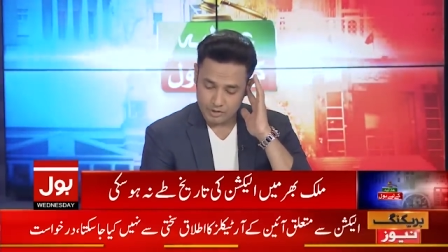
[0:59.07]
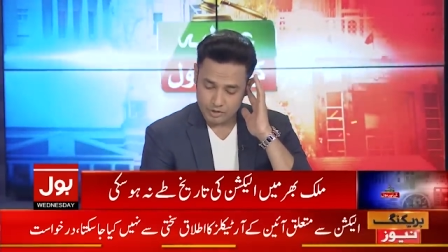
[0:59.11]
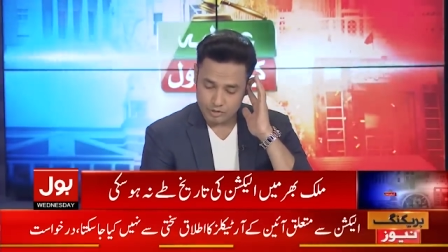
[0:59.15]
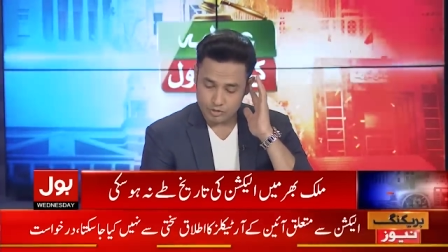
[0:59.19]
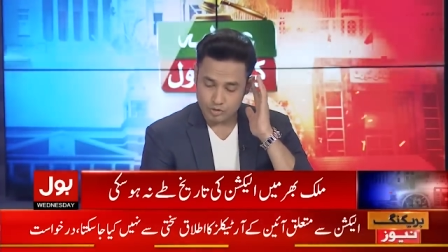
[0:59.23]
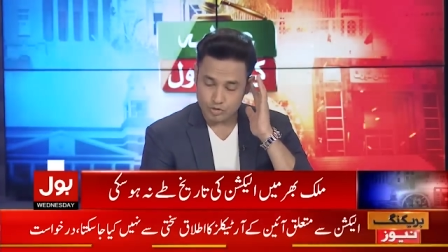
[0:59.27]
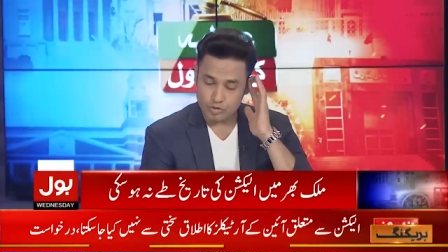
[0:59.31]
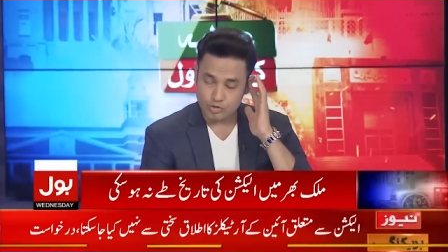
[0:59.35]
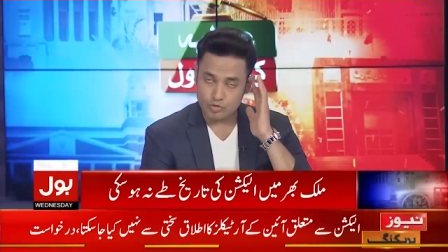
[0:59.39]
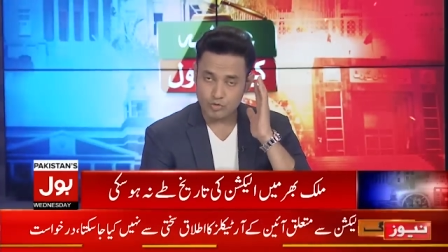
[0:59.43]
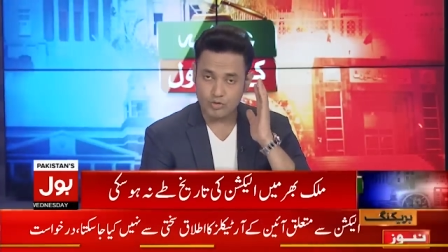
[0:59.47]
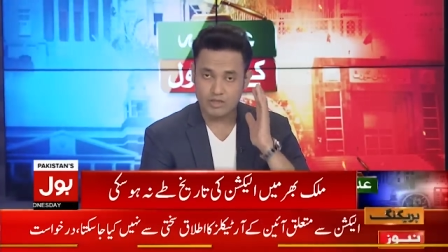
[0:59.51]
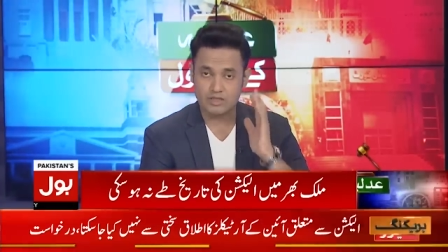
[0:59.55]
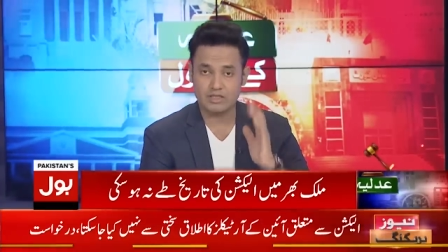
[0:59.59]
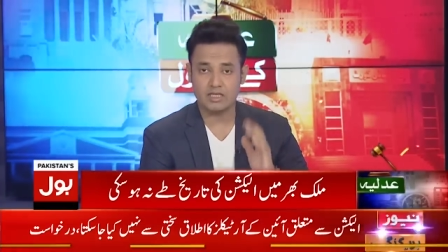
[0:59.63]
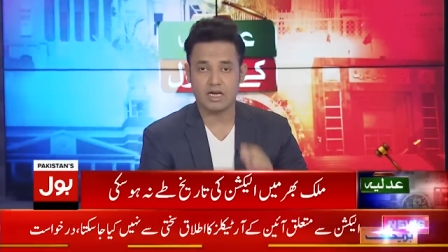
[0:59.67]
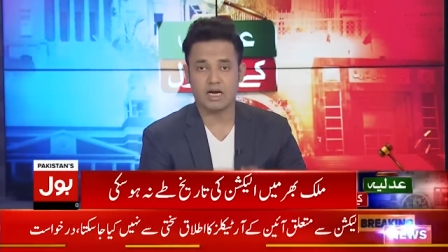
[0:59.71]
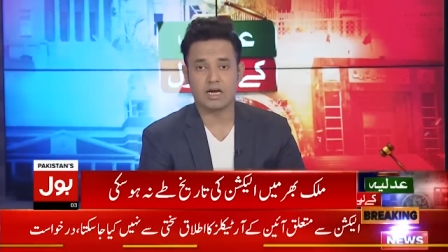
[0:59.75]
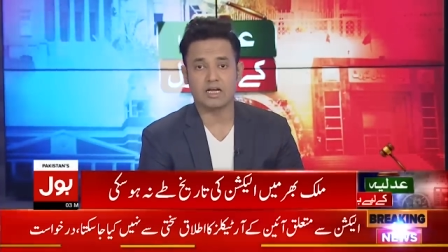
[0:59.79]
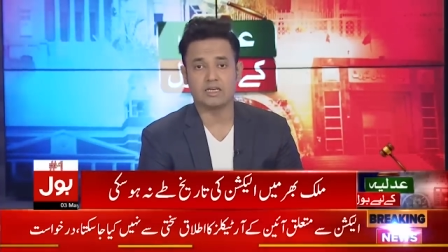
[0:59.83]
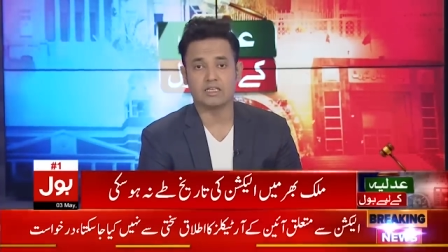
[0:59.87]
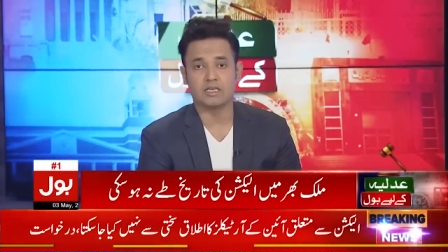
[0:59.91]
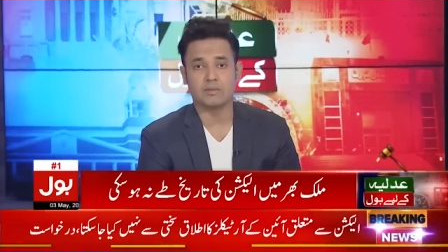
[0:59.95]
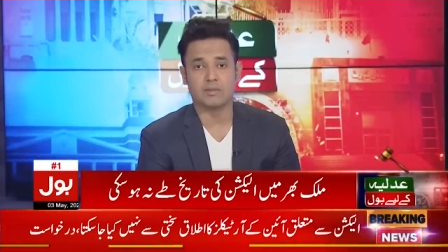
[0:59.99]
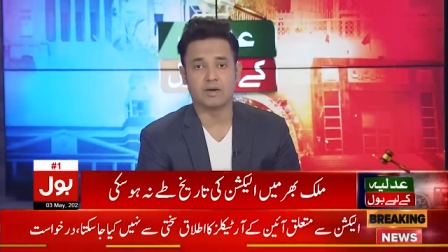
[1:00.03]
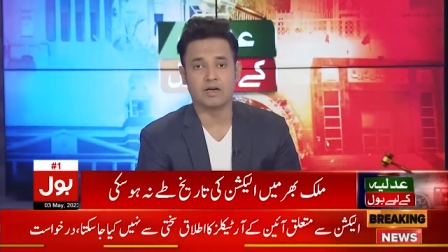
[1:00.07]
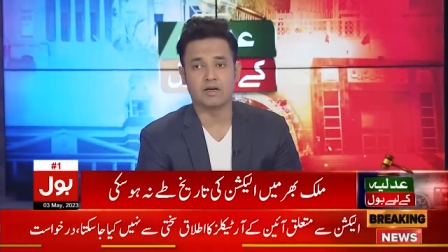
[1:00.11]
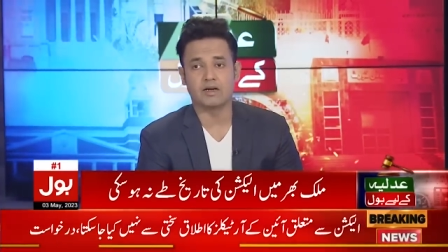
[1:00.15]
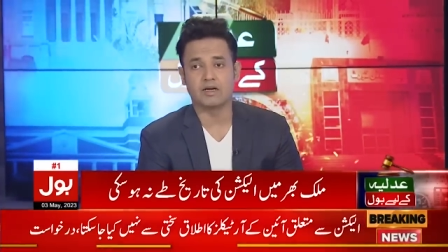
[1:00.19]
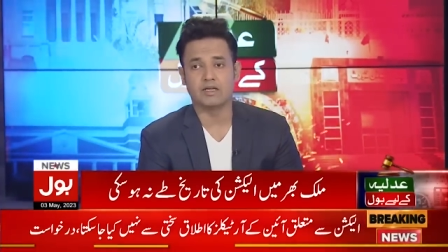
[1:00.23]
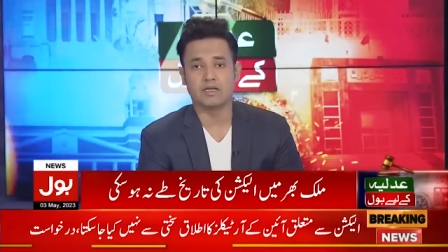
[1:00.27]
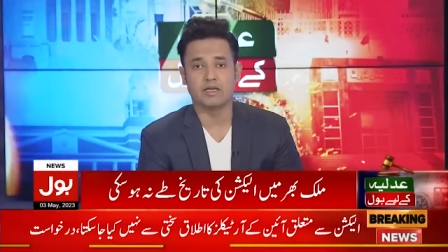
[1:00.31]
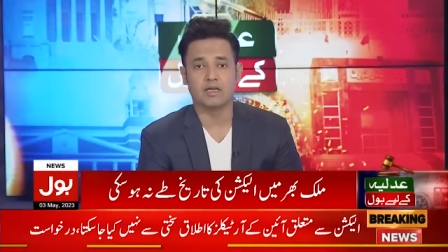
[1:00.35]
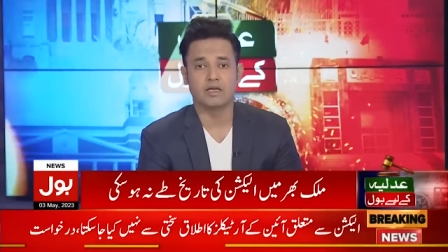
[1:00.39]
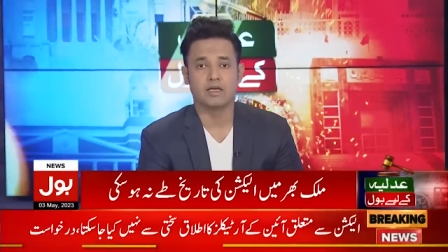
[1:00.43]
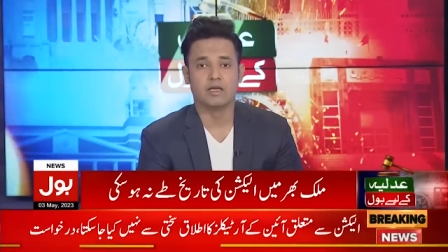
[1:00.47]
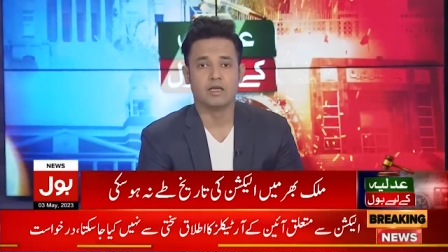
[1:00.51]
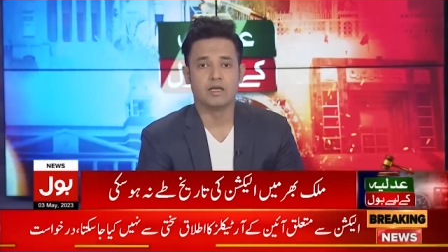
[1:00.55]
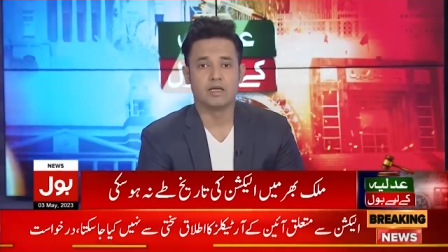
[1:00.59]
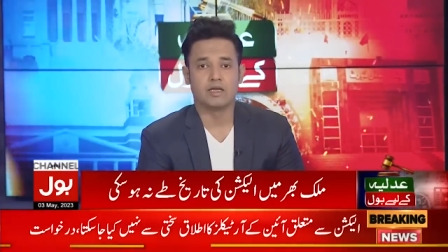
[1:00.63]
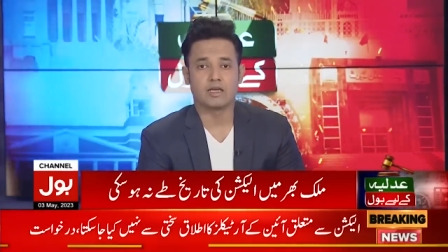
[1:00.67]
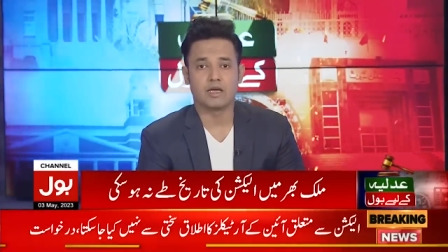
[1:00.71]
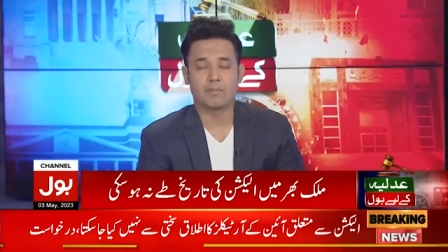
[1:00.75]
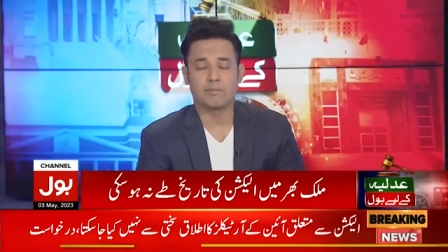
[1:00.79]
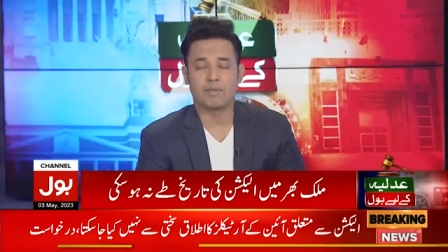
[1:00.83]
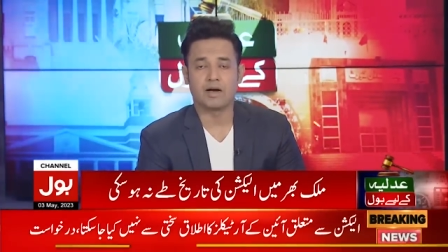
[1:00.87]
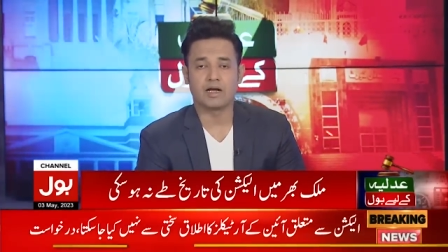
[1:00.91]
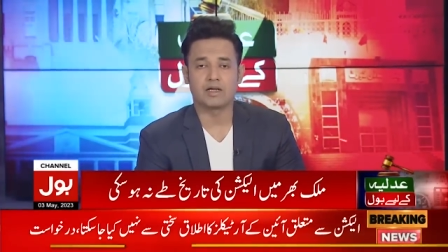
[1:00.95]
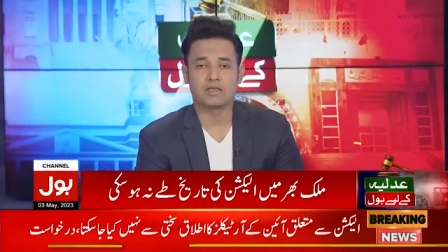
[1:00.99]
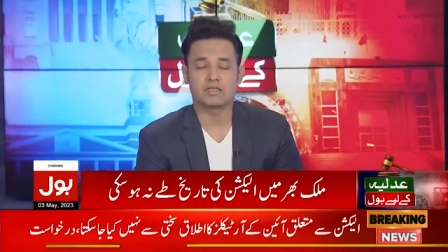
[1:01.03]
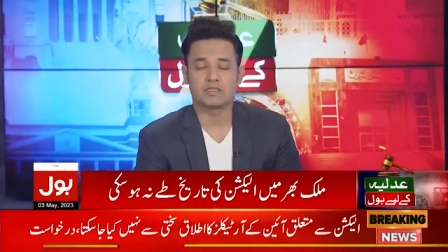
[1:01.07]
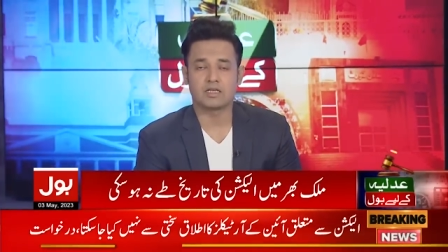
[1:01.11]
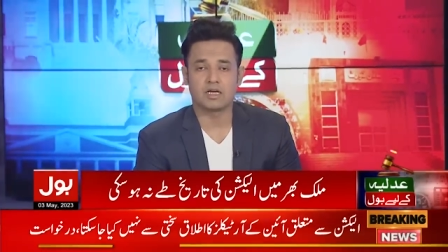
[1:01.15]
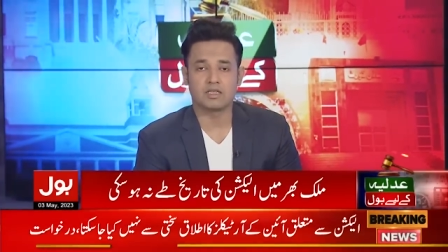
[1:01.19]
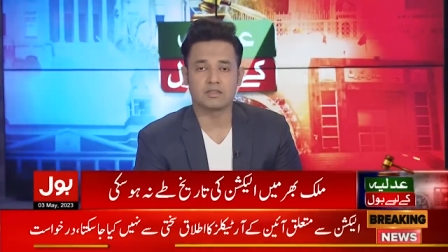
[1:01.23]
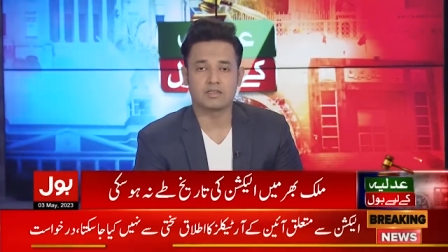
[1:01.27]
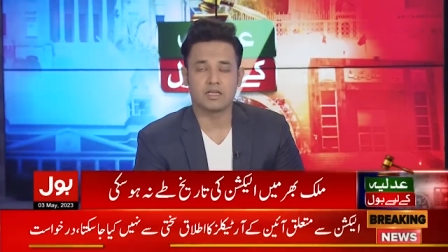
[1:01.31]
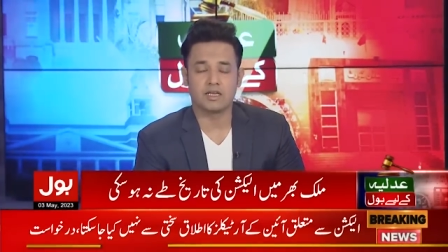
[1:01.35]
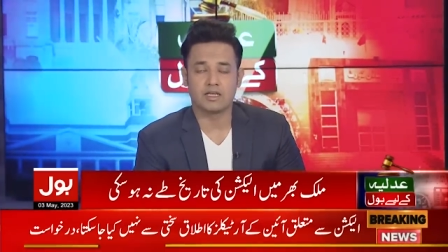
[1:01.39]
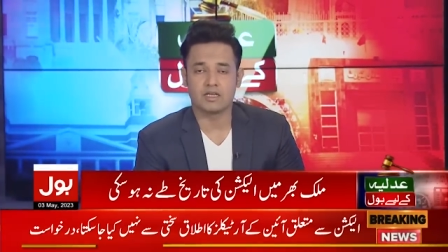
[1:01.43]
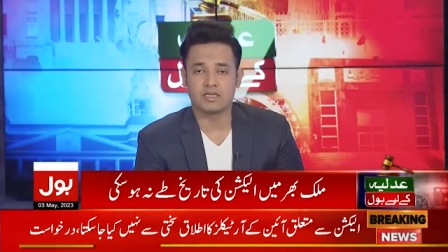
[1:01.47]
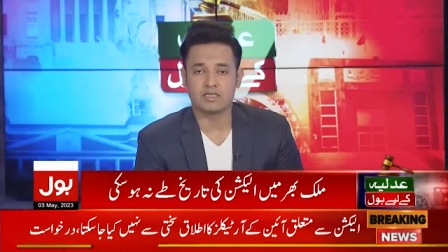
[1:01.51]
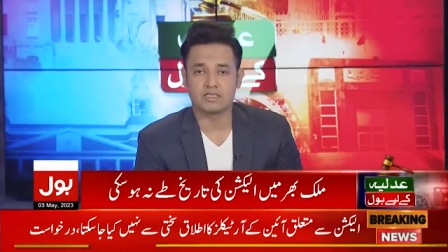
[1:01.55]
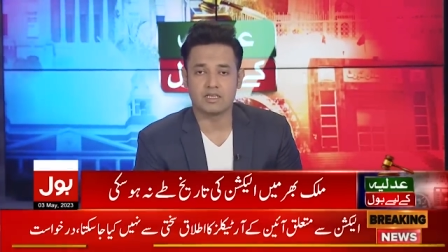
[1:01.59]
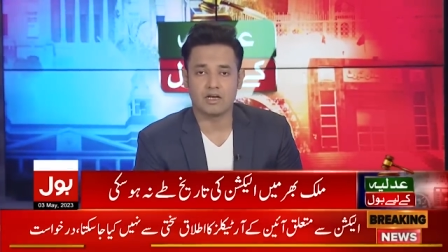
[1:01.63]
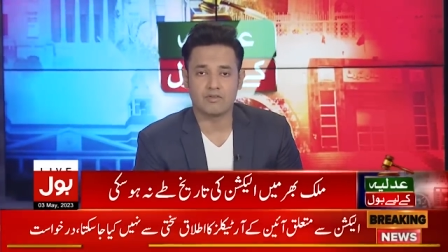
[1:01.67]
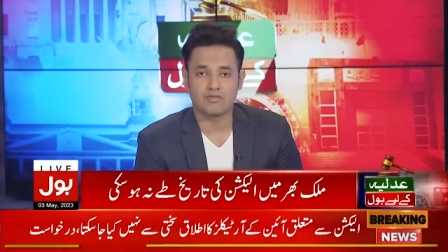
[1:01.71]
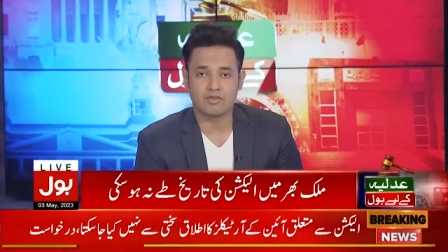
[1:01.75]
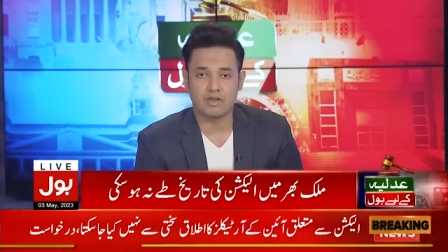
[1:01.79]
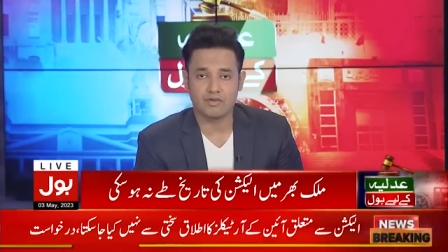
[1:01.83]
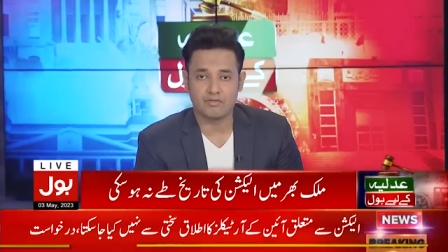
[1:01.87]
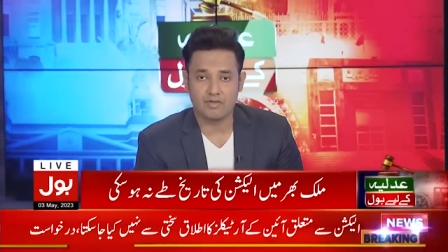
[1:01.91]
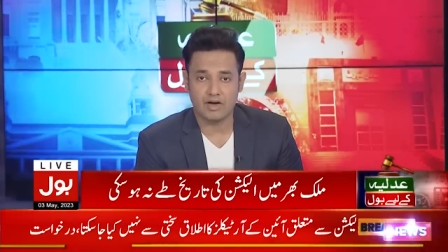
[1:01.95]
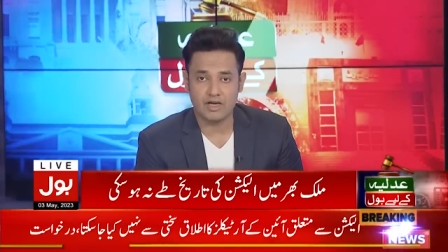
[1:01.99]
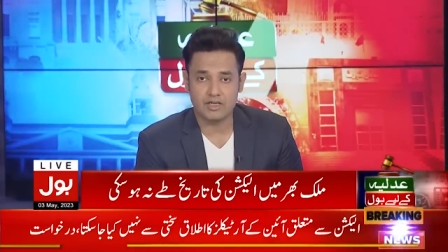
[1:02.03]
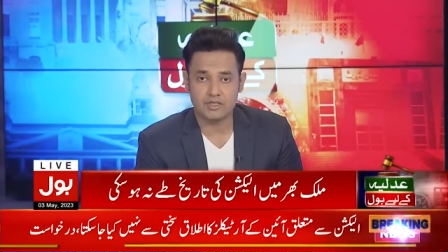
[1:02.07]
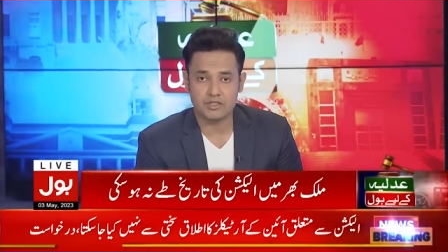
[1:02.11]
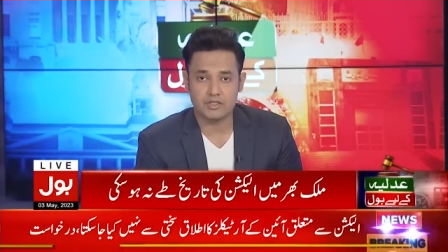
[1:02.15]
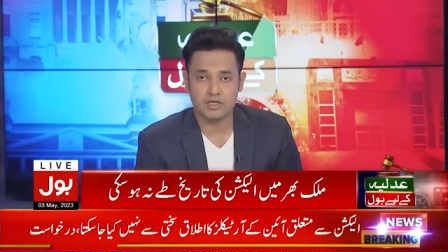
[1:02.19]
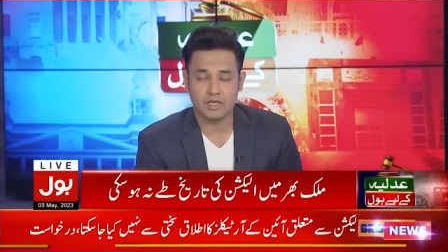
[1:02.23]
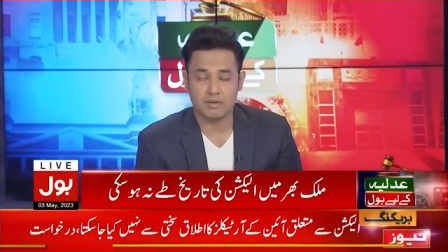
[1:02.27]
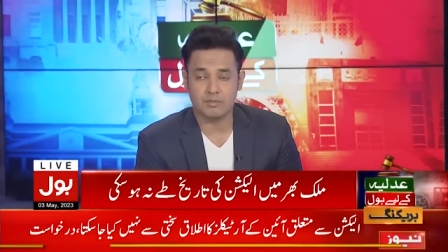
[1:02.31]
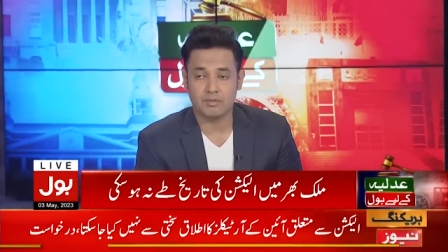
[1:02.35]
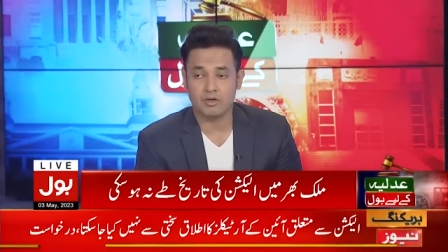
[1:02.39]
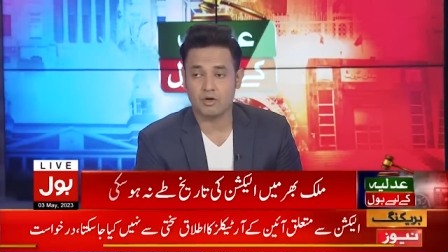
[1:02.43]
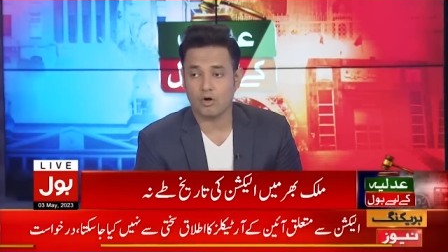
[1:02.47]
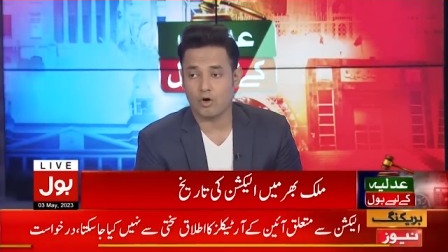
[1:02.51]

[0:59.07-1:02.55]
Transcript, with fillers: जो सूरत हाल ये बन रही है कि पाकिस्तान तरीक इंसाफ के वाइस चेयरमैन